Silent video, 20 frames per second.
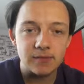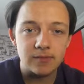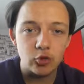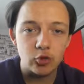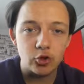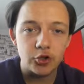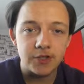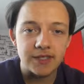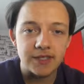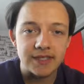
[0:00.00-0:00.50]

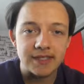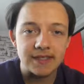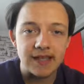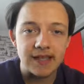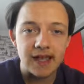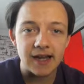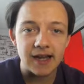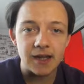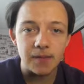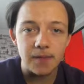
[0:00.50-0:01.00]
Bugün
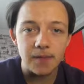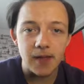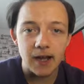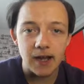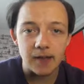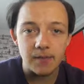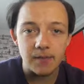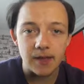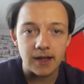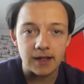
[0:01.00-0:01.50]
sizlerle
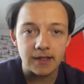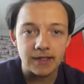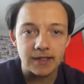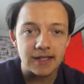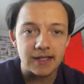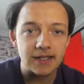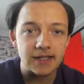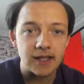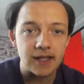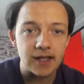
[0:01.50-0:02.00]
beraber
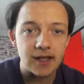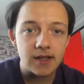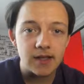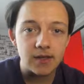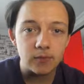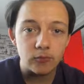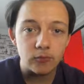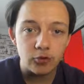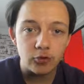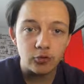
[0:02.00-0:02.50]
Lille'de
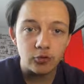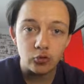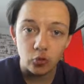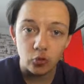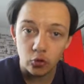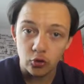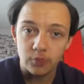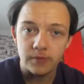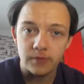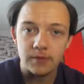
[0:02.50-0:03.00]
bugün
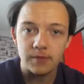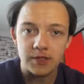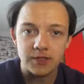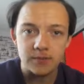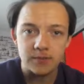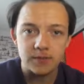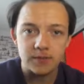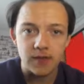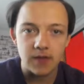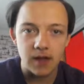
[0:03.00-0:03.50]
zorlu bir
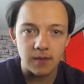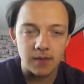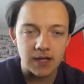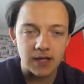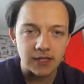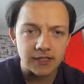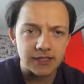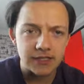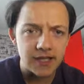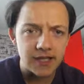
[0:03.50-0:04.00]
maçımız var
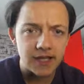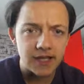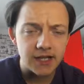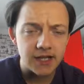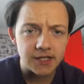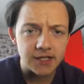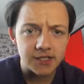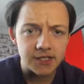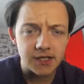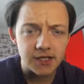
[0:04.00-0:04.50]
Marsilya'ya
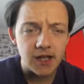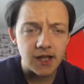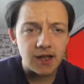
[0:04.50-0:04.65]
karşı.